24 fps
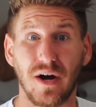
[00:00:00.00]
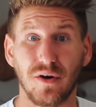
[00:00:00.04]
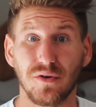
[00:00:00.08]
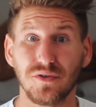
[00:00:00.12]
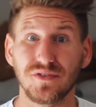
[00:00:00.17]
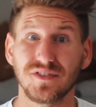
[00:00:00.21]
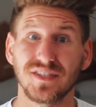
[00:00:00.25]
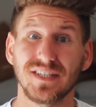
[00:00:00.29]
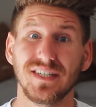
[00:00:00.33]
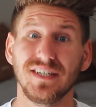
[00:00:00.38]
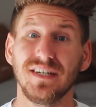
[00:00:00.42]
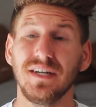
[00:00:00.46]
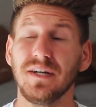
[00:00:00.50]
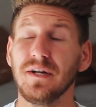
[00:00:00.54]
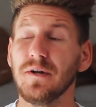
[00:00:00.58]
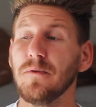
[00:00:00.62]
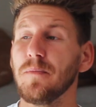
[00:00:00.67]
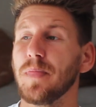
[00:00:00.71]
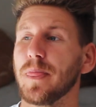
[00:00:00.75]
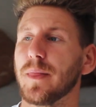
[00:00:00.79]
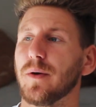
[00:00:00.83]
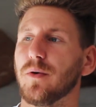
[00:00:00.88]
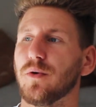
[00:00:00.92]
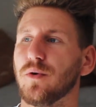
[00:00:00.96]
Hause
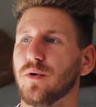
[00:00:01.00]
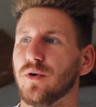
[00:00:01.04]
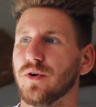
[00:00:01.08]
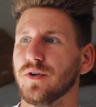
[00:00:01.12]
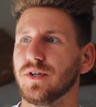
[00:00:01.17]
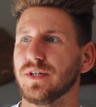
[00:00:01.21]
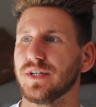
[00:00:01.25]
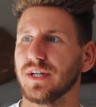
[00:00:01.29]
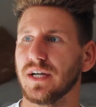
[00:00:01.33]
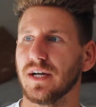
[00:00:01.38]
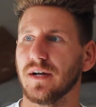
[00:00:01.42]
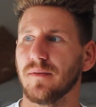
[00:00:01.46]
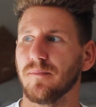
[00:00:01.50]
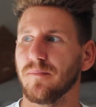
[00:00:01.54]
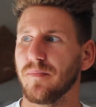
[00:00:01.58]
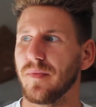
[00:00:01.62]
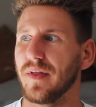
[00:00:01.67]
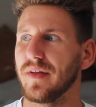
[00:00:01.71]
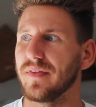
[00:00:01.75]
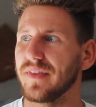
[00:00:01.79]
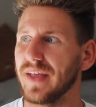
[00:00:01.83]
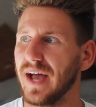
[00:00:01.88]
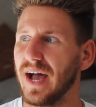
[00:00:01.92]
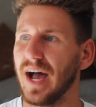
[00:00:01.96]
und ähm,
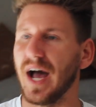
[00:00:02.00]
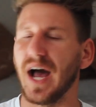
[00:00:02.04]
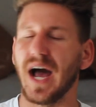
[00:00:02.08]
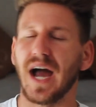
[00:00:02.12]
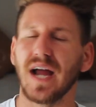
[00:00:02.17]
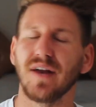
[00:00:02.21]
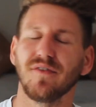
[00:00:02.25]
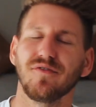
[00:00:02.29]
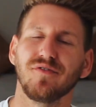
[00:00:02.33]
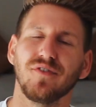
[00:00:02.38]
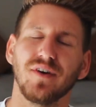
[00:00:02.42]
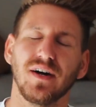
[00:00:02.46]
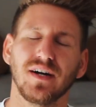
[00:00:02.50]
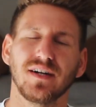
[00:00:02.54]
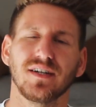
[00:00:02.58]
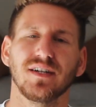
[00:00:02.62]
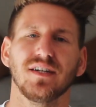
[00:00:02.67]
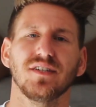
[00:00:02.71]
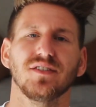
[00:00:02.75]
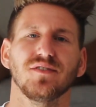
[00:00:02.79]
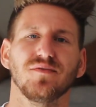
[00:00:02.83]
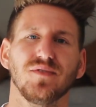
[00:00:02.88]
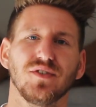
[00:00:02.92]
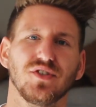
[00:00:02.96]
da einfach
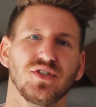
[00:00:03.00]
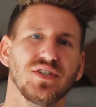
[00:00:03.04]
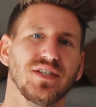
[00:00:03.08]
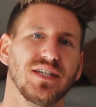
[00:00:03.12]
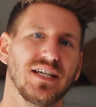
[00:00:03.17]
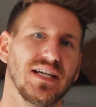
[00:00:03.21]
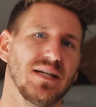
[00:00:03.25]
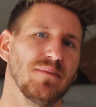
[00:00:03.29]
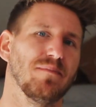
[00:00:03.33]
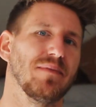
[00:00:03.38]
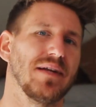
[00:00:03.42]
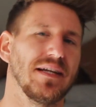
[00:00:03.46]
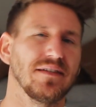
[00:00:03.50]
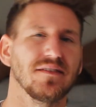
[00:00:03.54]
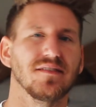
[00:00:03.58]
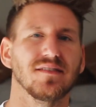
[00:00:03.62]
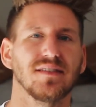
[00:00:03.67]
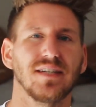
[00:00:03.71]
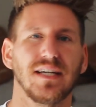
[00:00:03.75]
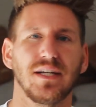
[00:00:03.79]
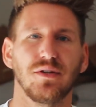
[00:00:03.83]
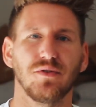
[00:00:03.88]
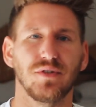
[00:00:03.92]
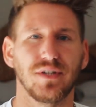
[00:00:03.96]
zwischen den
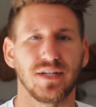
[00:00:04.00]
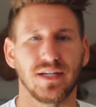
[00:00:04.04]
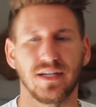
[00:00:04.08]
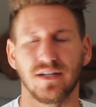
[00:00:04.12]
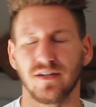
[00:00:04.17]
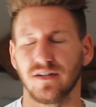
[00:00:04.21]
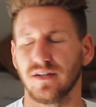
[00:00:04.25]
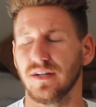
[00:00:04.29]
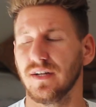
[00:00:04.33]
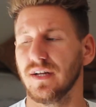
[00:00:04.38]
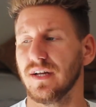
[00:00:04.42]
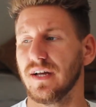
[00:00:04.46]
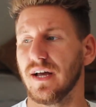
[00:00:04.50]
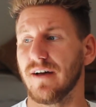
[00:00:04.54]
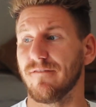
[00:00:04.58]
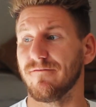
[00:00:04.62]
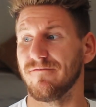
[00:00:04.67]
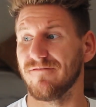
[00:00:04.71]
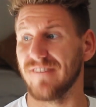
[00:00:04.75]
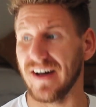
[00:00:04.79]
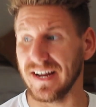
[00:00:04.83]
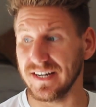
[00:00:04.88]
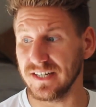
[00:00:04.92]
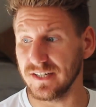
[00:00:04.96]
Plätzen hin und her
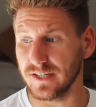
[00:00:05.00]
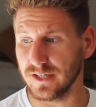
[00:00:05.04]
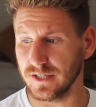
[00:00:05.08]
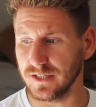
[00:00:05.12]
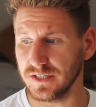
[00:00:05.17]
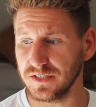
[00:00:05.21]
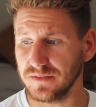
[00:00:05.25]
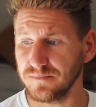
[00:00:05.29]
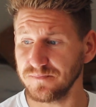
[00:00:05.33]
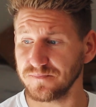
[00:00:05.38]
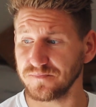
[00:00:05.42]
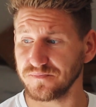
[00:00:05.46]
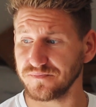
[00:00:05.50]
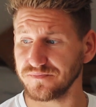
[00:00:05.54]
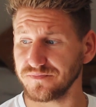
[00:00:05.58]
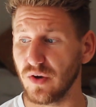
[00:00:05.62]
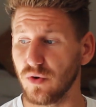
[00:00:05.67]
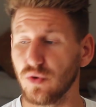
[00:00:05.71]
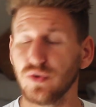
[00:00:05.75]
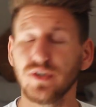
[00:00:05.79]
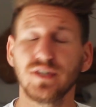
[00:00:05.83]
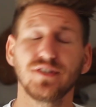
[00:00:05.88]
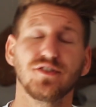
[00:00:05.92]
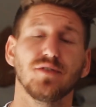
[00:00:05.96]
wandern.
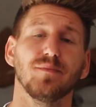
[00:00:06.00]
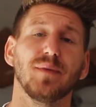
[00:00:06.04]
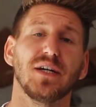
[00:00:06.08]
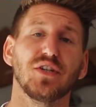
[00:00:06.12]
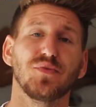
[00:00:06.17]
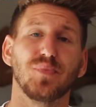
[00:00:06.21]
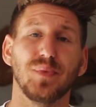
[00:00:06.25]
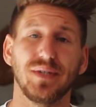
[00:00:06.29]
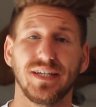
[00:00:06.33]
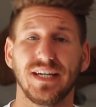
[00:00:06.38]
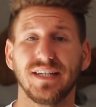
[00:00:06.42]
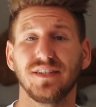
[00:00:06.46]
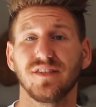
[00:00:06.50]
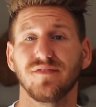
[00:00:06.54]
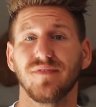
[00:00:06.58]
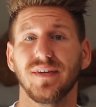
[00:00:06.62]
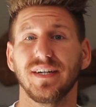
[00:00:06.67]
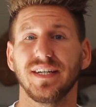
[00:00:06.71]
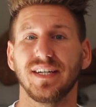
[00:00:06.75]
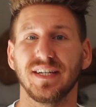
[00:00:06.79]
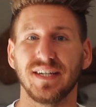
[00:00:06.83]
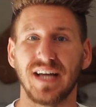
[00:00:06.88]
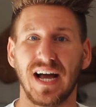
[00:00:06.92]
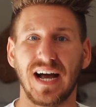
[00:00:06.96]
Oder zum Beispiel jetzt,
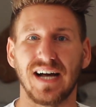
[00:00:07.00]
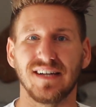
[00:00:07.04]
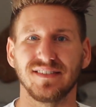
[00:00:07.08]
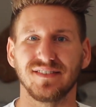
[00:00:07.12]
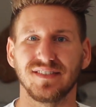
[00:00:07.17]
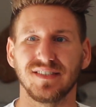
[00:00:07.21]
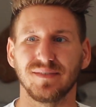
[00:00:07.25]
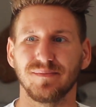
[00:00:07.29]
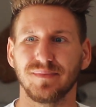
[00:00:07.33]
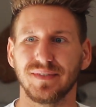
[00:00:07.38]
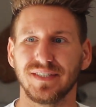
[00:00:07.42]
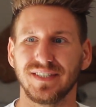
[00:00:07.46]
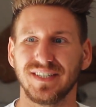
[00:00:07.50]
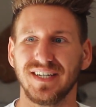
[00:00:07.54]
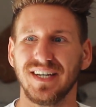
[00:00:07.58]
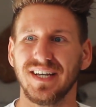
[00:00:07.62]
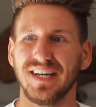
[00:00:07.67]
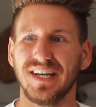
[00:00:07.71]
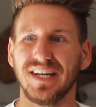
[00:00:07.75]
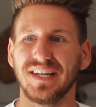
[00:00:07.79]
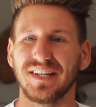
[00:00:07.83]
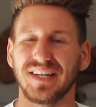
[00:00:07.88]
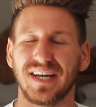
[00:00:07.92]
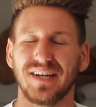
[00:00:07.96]
wenn ich in Asien bin,
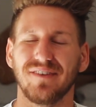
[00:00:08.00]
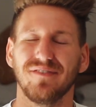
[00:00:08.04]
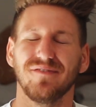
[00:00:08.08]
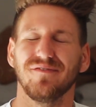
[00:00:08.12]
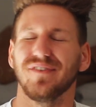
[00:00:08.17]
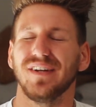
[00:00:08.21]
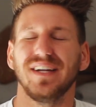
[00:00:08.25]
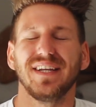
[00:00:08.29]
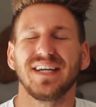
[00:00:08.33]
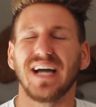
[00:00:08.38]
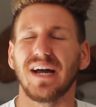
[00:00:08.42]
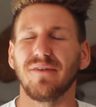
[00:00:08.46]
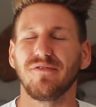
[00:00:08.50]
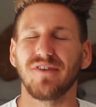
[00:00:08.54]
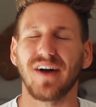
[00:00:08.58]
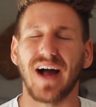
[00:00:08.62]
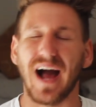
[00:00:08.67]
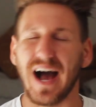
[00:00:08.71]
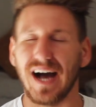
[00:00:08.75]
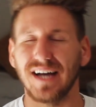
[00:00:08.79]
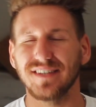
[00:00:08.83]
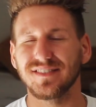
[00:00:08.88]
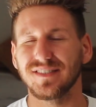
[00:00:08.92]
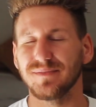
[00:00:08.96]
dann will ich
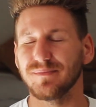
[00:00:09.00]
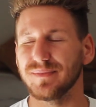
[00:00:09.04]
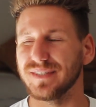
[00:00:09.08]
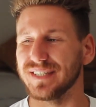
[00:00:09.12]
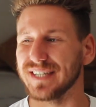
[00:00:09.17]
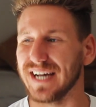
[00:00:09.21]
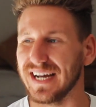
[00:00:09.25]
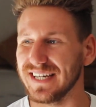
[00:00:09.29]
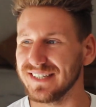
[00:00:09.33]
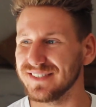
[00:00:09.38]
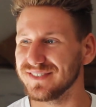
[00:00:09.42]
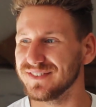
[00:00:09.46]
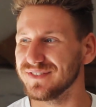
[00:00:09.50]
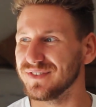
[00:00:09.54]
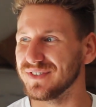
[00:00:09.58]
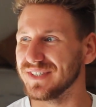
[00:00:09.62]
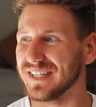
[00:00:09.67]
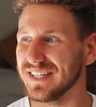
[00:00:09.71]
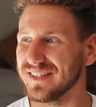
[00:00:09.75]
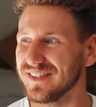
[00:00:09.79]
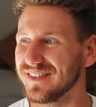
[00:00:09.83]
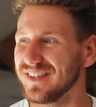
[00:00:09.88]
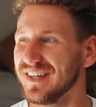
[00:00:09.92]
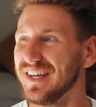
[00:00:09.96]
einfach Asien bereisen und
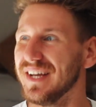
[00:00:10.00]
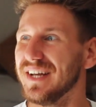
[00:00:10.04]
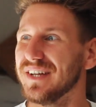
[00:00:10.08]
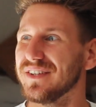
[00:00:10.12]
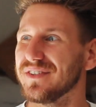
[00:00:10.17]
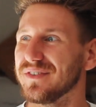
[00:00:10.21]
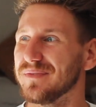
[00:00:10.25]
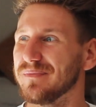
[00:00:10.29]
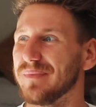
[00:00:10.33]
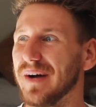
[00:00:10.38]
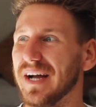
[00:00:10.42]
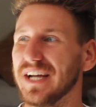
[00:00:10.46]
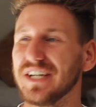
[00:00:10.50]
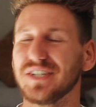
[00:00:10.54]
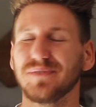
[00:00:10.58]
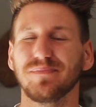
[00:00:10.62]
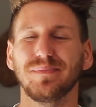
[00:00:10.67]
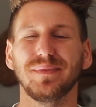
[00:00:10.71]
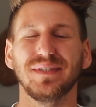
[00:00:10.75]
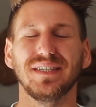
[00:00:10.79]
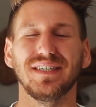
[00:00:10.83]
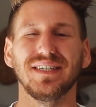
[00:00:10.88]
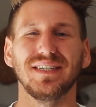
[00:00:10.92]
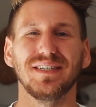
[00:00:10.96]
jetzt zum
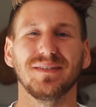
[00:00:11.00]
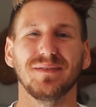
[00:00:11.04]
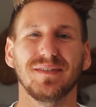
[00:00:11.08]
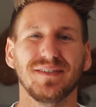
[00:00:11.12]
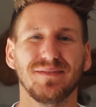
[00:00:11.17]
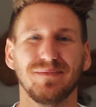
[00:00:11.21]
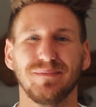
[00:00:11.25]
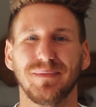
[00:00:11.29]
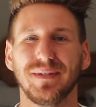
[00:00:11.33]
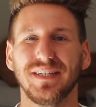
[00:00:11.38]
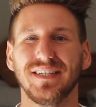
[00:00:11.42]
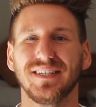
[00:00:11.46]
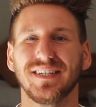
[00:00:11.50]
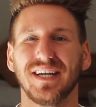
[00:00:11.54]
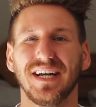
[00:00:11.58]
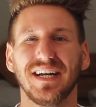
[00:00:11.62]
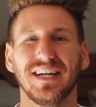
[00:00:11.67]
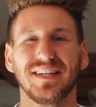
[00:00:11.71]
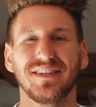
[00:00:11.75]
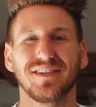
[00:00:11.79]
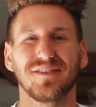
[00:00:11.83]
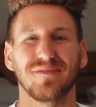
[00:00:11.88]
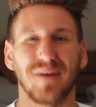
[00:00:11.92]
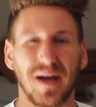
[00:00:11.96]
Beispiel bin ich
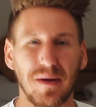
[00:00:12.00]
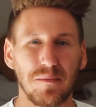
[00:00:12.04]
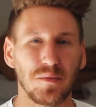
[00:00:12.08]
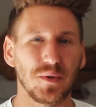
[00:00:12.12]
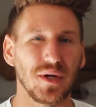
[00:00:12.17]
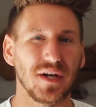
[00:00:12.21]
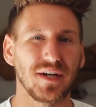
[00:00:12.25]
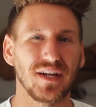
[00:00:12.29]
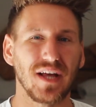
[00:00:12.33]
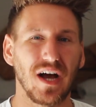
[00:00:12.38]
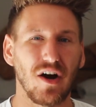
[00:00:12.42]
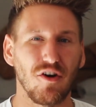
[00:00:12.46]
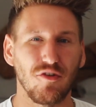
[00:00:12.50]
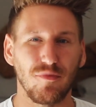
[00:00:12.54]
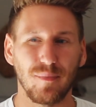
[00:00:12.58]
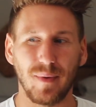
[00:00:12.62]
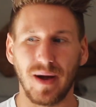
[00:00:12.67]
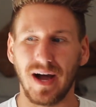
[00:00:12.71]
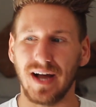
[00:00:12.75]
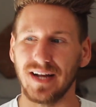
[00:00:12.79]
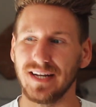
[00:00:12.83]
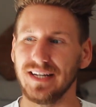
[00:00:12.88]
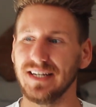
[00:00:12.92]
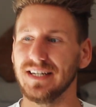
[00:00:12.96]
zwei Monate auf
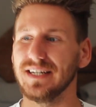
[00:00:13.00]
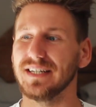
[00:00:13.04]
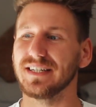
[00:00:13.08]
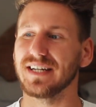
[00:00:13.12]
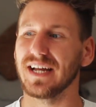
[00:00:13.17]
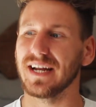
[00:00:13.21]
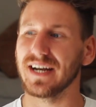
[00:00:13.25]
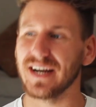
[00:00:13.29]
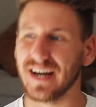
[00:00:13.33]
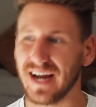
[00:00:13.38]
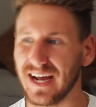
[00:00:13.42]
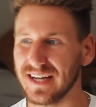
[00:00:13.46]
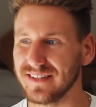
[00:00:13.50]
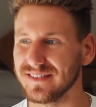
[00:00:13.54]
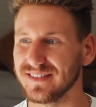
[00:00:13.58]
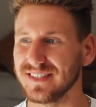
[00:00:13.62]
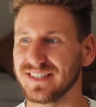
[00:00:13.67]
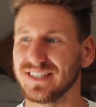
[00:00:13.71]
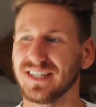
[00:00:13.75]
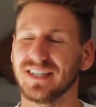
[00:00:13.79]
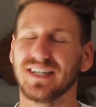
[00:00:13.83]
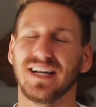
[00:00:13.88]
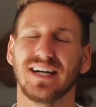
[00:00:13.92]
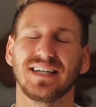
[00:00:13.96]
Bali, dann reise
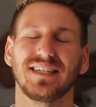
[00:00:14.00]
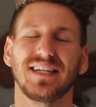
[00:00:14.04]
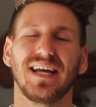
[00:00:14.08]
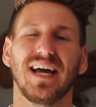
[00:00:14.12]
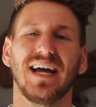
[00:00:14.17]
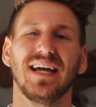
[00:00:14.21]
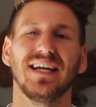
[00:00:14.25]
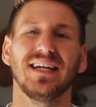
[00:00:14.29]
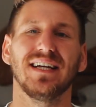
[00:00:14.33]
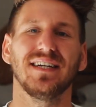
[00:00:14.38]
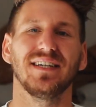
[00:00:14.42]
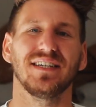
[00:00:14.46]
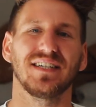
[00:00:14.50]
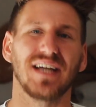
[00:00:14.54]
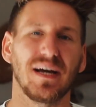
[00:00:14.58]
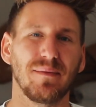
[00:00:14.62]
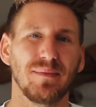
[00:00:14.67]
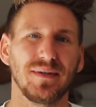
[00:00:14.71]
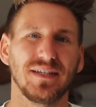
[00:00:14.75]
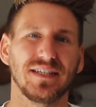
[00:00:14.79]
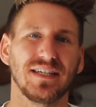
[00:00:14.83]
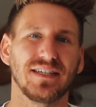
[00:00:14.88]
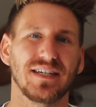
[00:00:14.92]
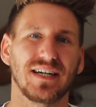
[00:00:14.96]
ich nach Thailand, da
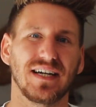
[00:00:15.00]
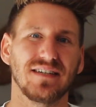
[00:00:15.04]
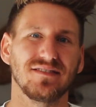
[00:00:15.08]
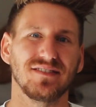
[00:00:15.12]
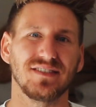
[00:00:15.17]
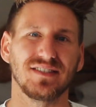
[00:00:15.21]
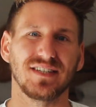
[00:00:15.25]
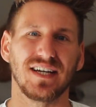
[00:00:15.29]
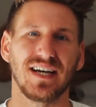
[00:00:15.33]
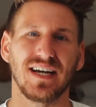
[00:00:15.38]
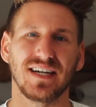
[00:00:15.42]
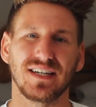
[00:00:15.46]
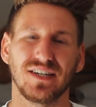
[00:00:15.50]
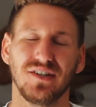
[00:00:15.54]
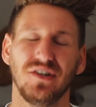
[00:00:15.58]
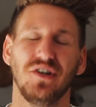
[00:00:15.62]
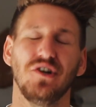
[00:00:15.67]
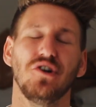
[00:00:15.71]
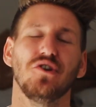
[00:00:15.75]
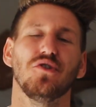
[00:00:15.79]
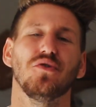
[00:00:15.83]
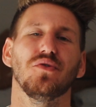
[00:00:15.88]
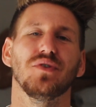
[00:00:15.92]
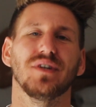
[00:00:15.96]
bin ich dann 30 Tage
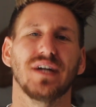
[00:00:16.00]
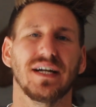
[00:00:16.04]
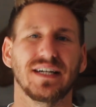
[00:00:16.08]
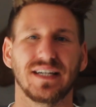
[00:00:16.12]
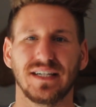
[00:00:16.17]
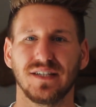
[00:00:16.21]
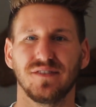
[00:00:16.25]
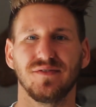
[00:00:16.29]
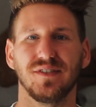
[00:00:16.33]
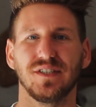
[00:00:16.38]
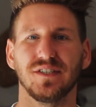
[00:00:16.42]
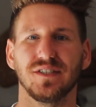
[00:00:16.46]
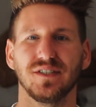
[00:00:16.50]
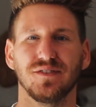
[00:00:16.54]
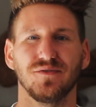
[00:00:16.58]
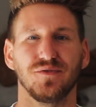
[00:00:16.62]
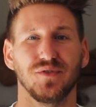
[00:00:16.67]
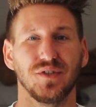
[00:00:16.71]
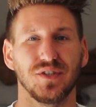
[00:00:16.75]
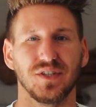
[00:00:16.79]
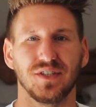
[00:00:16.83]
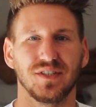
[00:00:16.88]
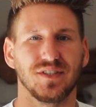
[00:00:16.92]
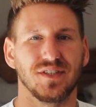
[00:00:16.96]
und dann geht es wieder
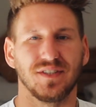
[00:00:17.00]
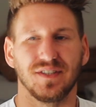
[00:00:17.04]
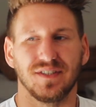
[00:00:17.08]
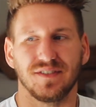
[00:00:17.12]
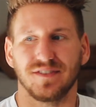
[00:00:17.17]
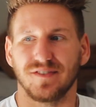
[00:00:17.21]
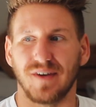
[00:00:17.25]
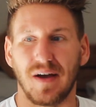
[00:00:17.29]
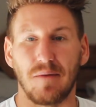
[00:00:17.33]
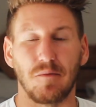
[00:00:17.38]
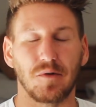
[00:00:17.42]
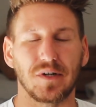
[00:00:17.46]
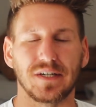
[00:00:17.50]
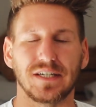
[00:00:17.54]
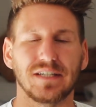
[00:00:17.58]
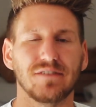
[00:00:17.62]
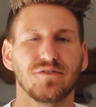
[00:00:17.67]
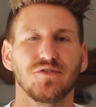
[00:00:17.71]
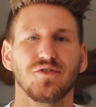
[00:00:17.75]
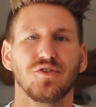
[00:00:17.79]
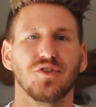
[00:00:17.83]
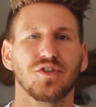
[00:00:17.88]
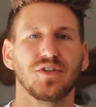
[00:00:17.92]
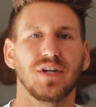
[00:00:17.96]
für zwei Monate
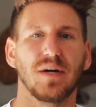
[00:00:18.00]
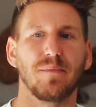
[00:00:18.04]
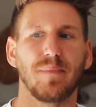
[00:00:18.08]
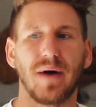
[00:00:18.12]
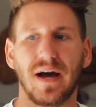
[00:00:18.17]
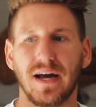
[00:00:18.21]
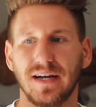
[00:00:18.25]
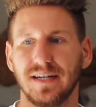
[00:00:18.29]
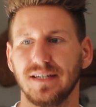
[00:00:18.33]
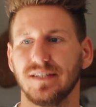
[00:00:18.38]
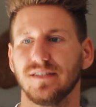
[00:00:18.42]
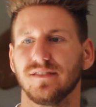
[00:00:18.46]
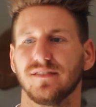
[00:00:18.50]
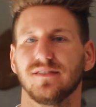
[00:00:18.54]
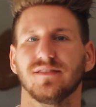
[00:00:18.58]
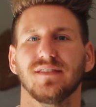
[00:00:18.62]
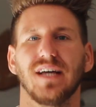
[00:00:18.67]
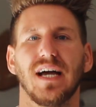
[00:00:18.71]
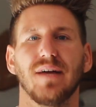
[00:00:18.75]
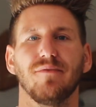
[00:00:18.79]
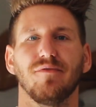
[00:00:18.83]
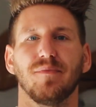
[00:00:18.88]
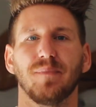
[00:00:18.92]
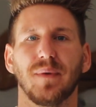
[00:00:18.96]
zurück nach Bali. Das ist
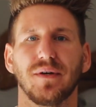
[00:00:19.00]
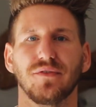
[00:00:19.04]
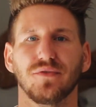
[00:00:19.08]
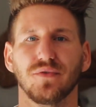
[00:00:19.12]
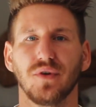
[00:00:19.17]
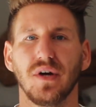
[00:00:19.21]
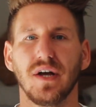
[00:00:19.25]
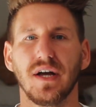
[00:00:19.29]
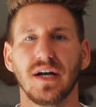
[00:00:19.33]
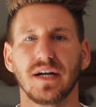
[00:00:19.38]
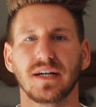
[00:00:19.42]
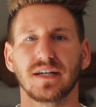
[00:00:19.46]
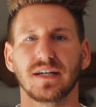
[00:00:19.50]
einfach mal so